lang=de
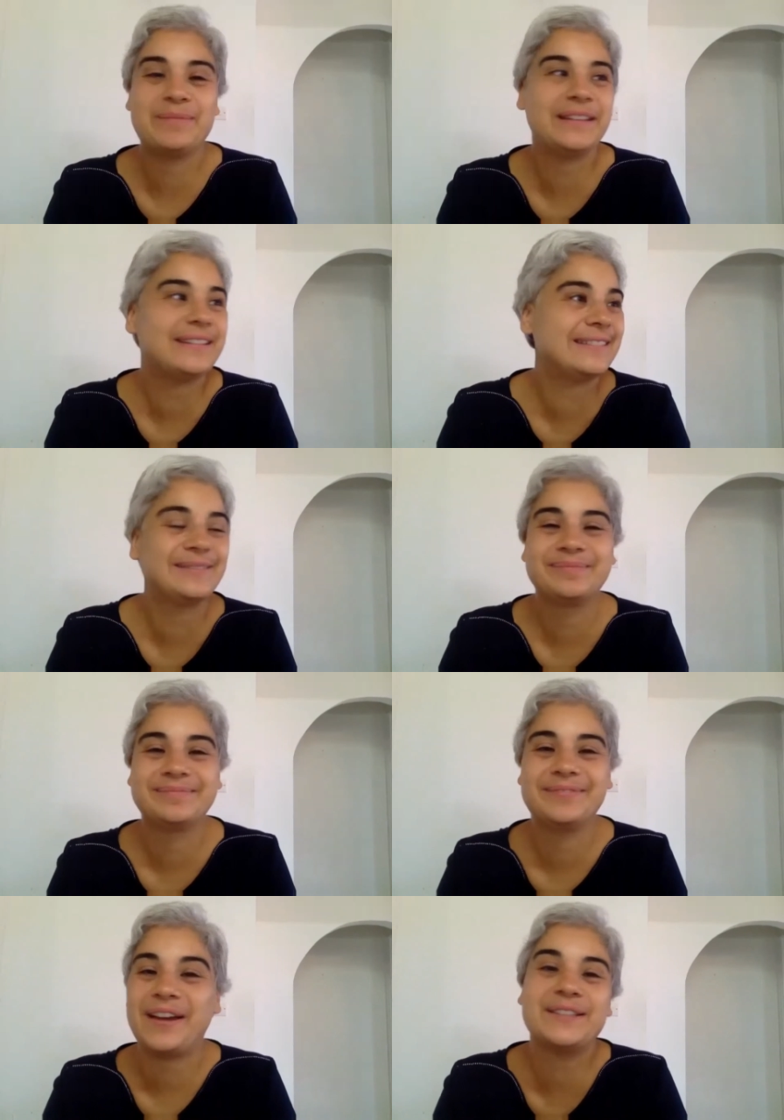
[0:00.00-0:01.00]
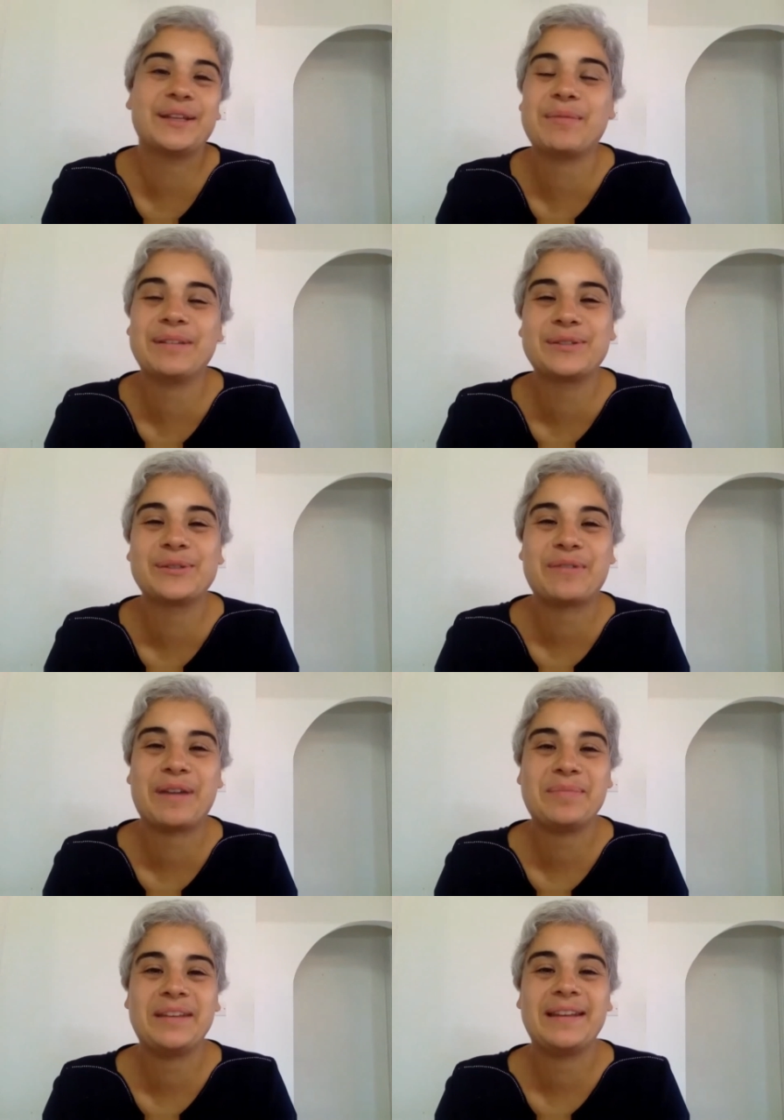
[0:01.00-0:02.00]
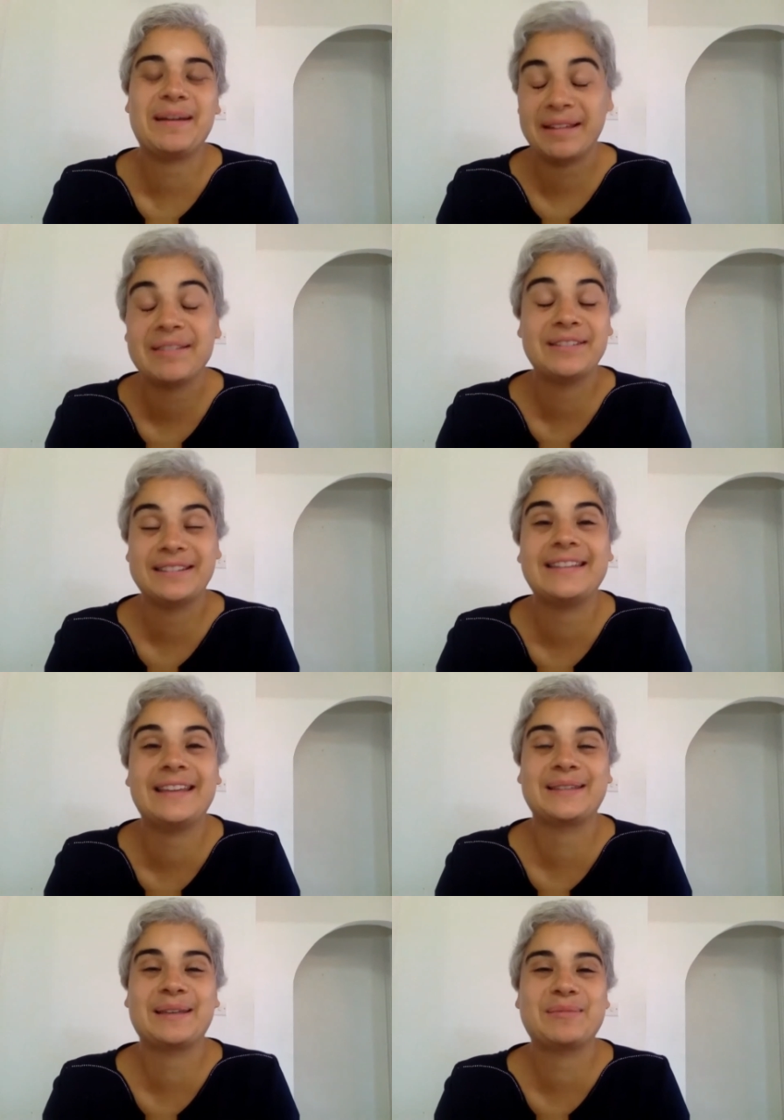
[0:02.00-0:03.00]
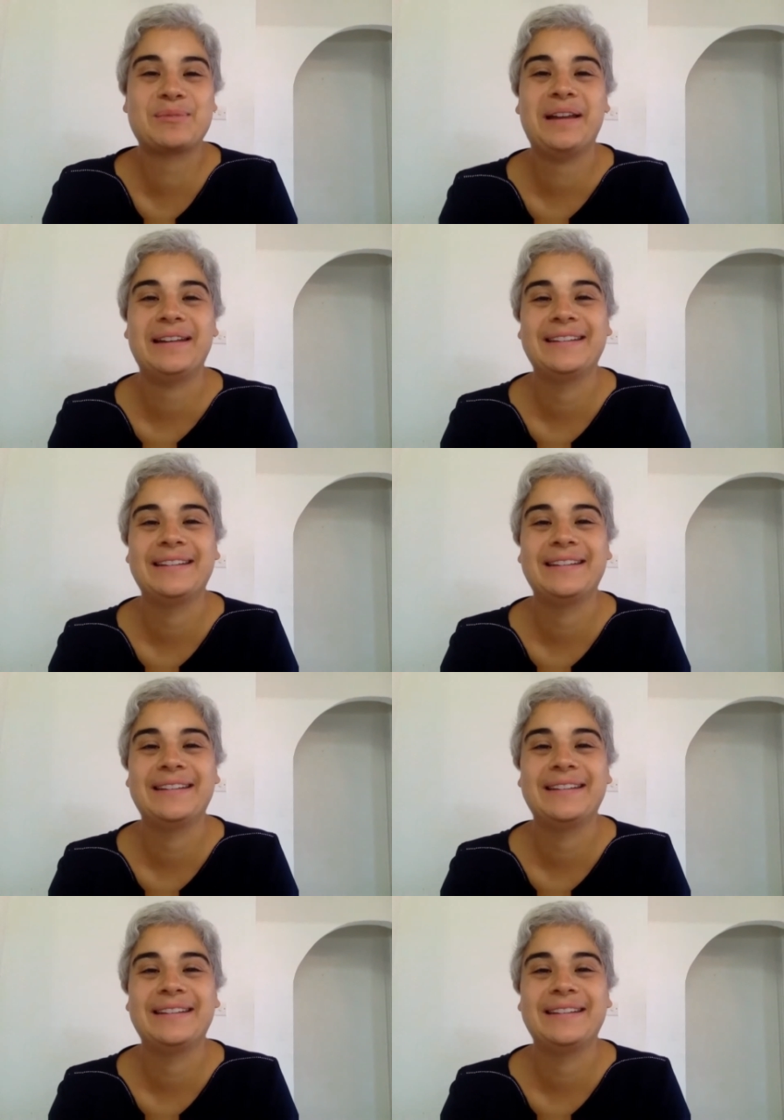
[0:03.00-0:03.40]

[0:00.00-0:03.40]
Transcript: mich, weiß nicht, ob ich schon so weit bin, aber ich finde das extrem spannend.